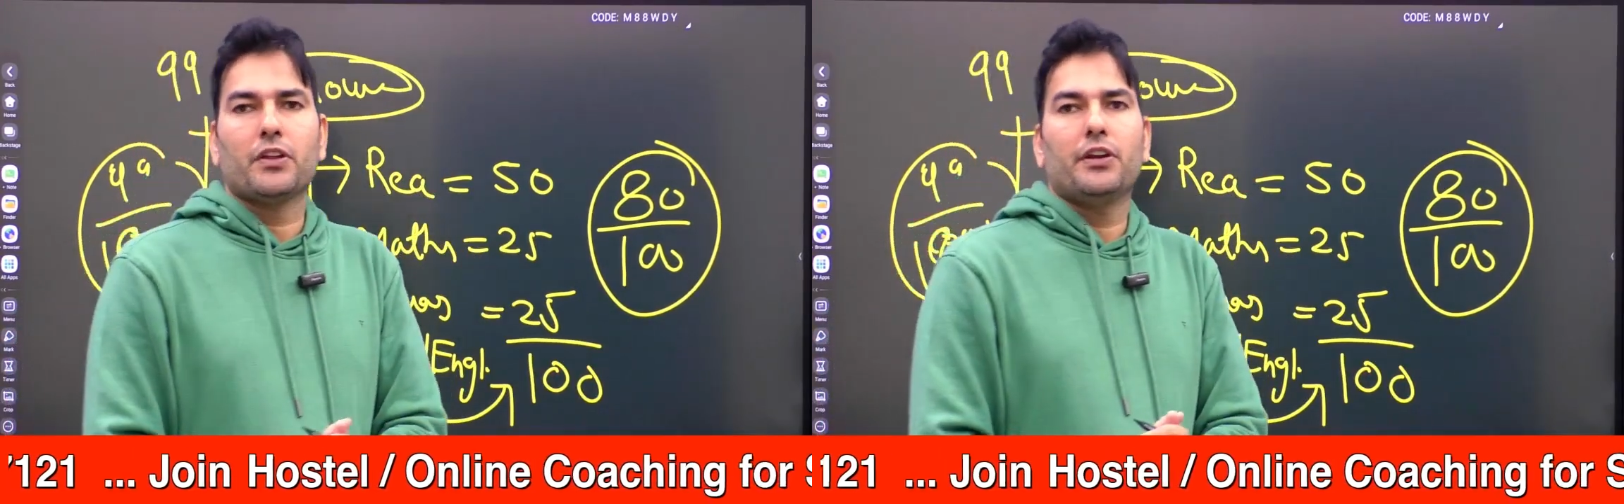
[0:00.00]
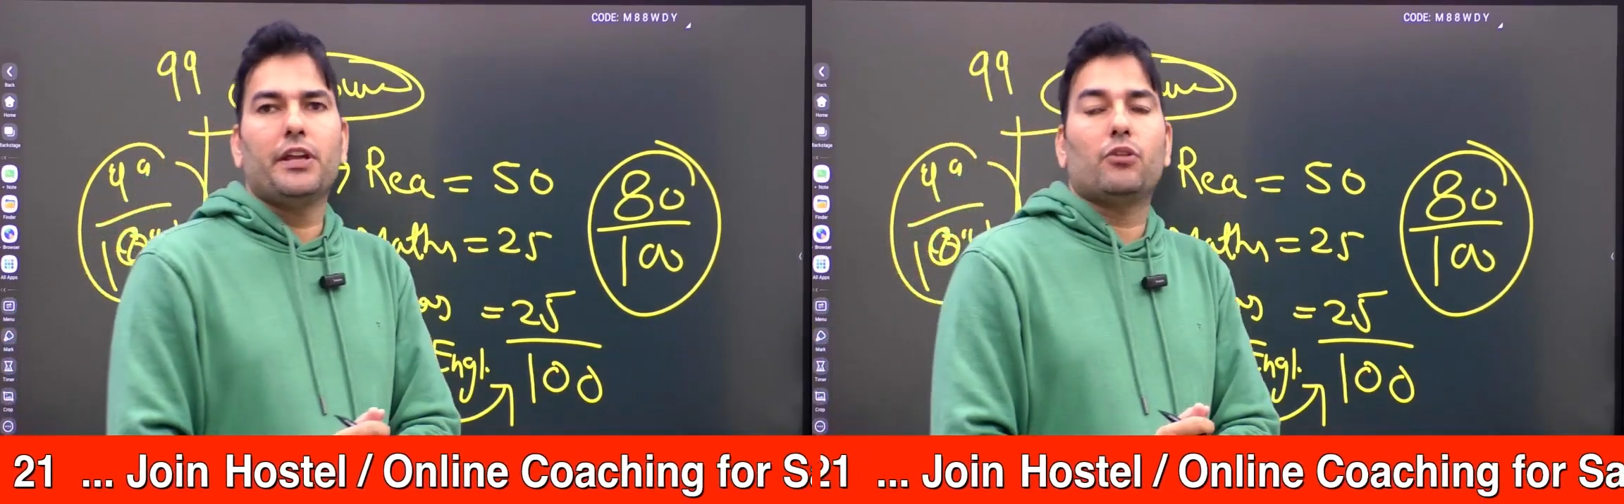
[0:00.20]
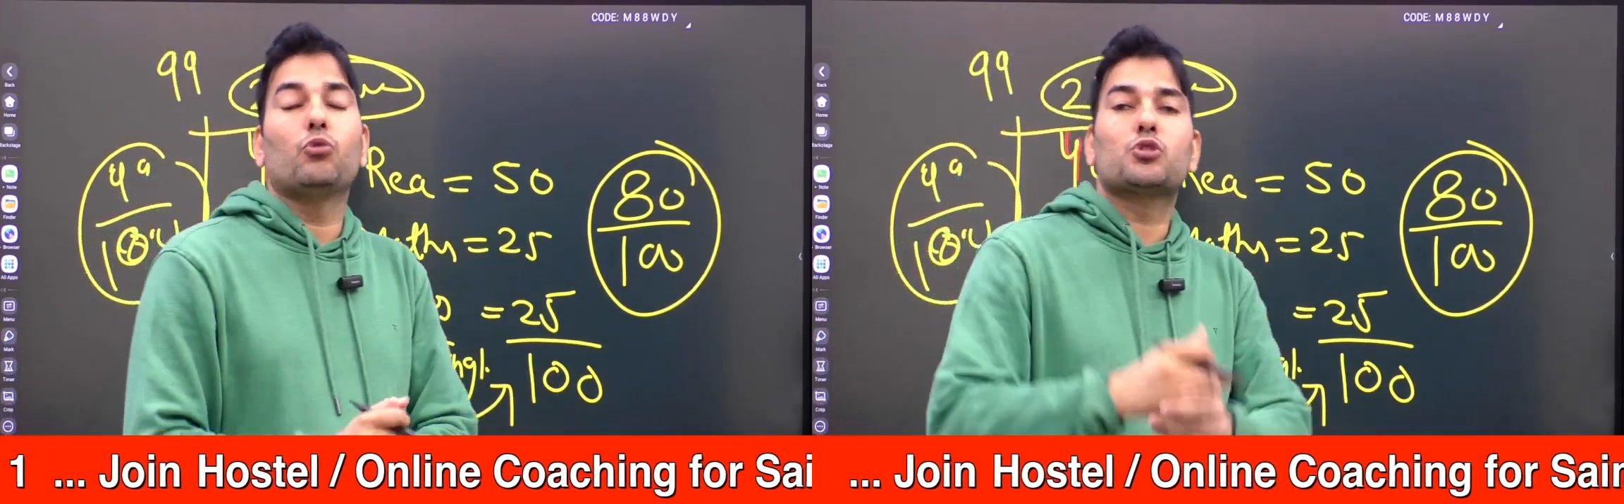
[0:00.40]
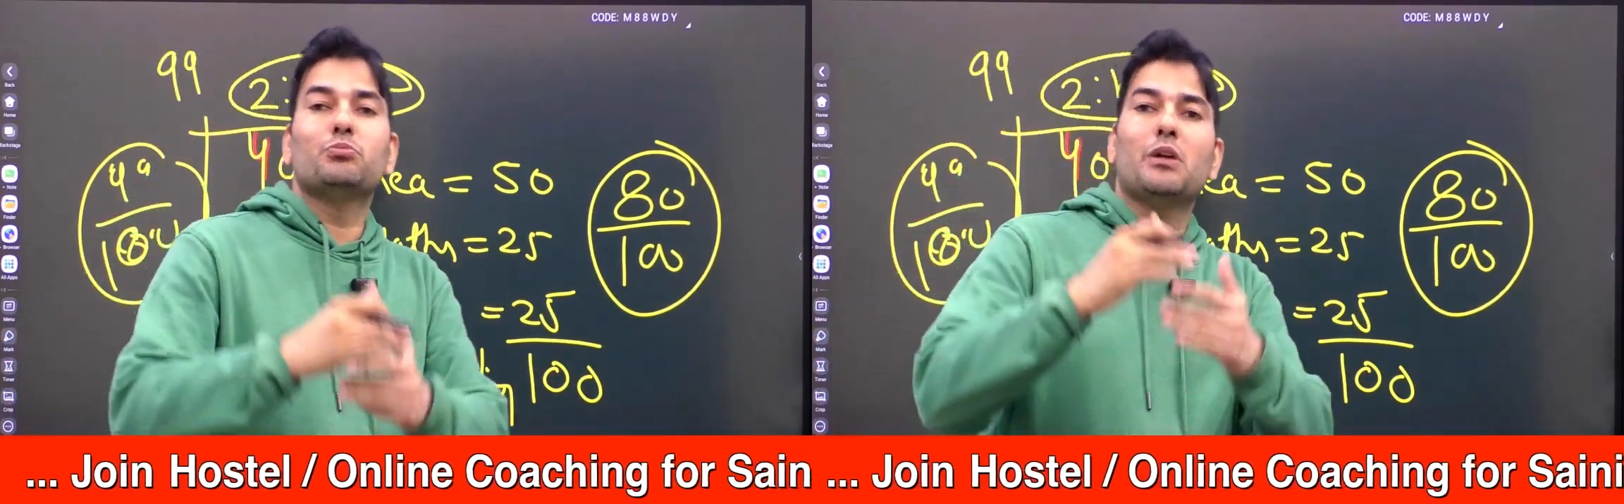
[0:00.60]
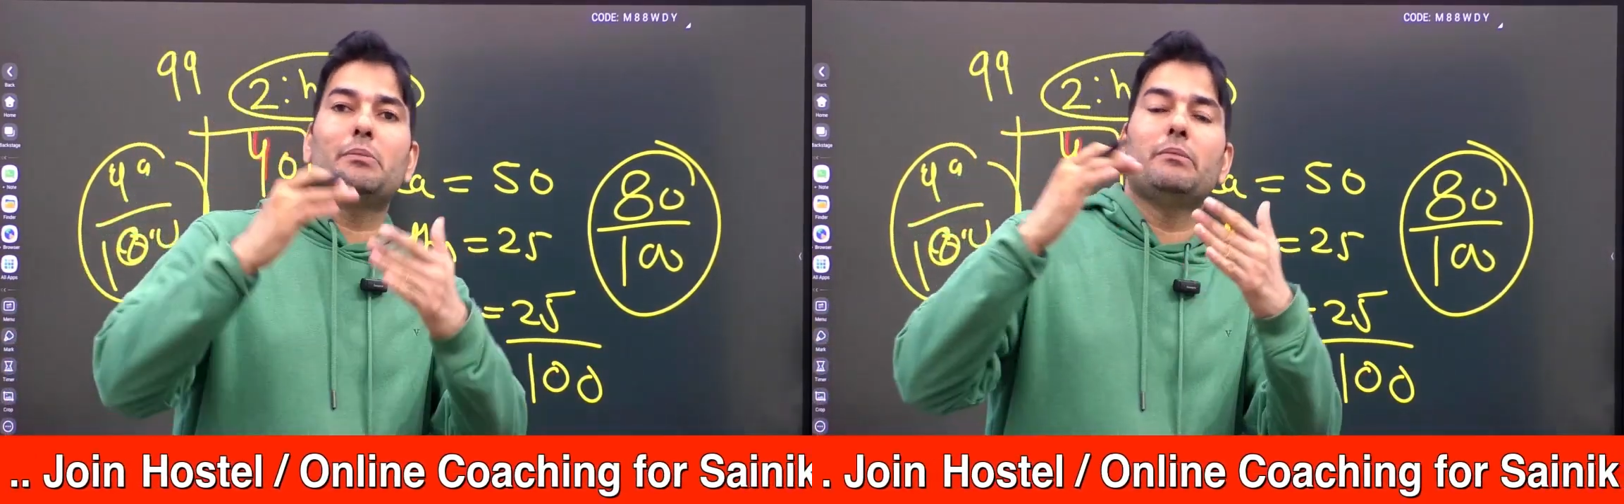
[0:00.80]
ठीक
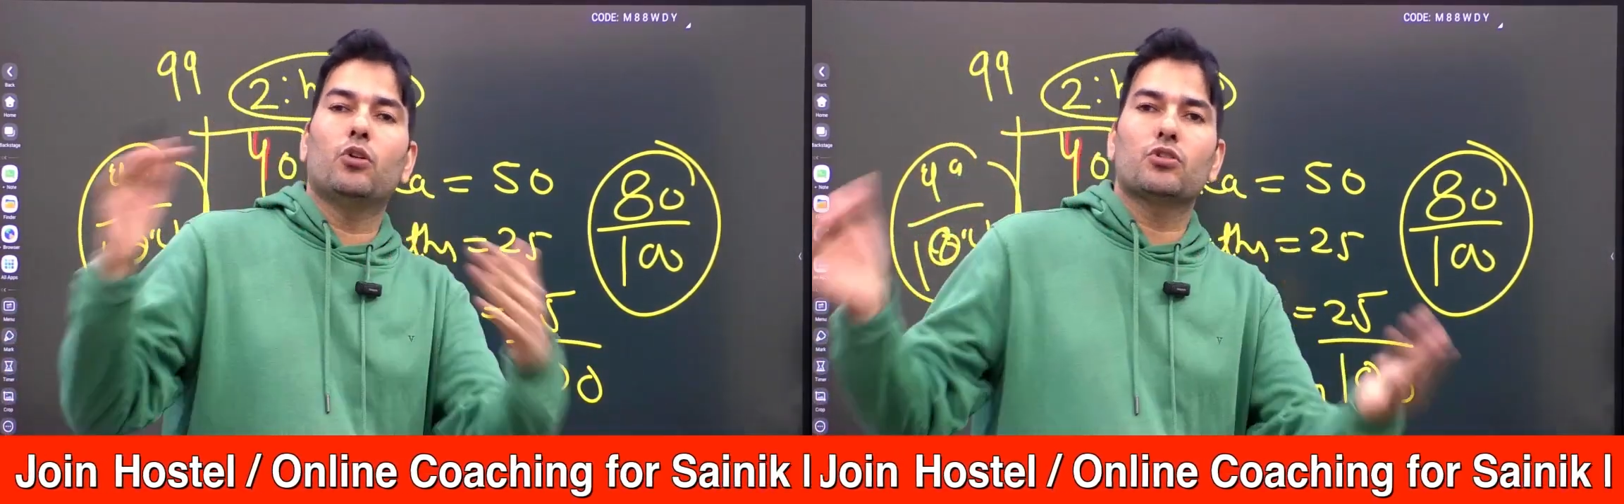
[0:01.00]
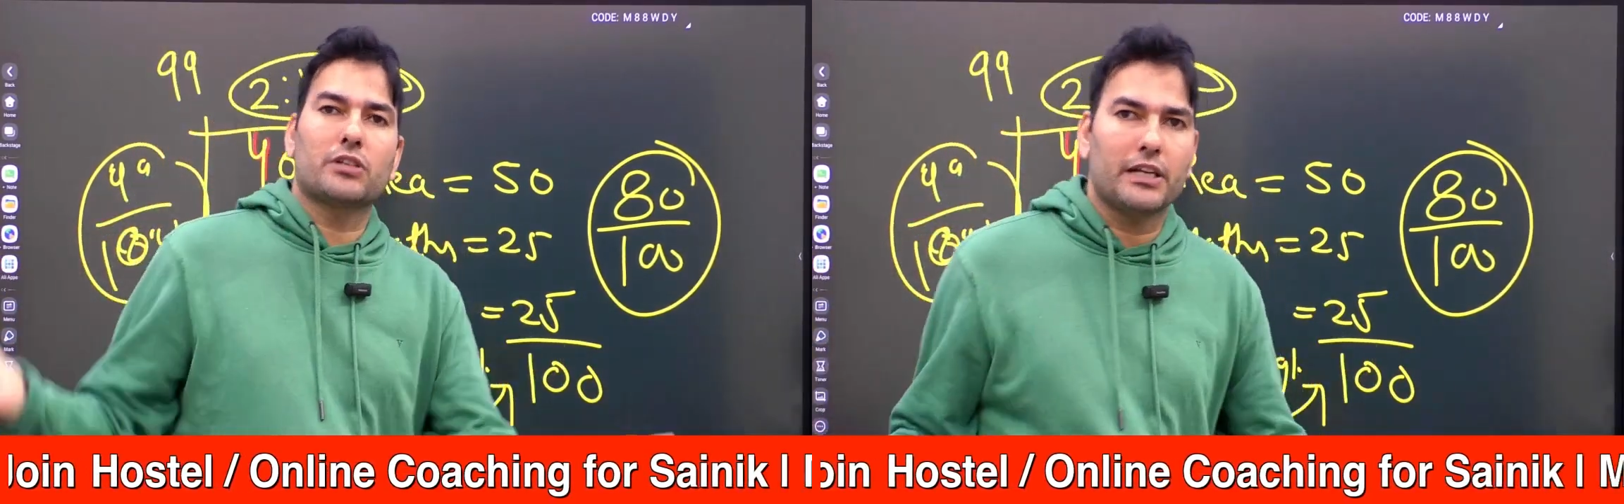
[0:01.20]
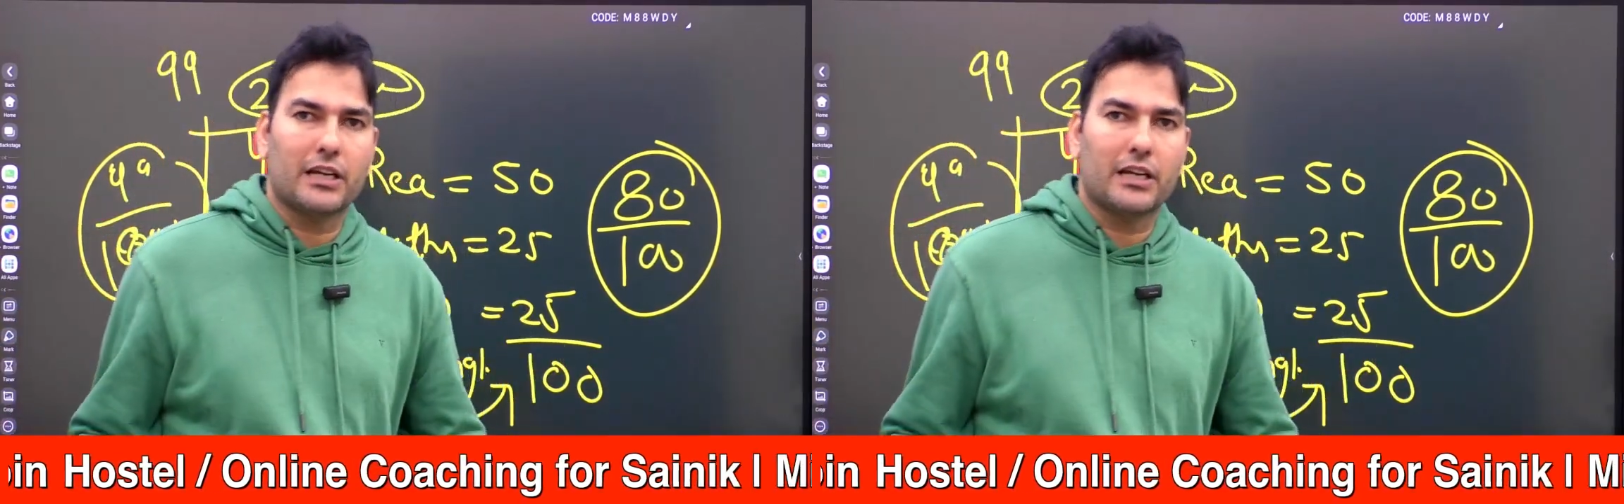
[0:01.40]
उसमें भी बहुत सारी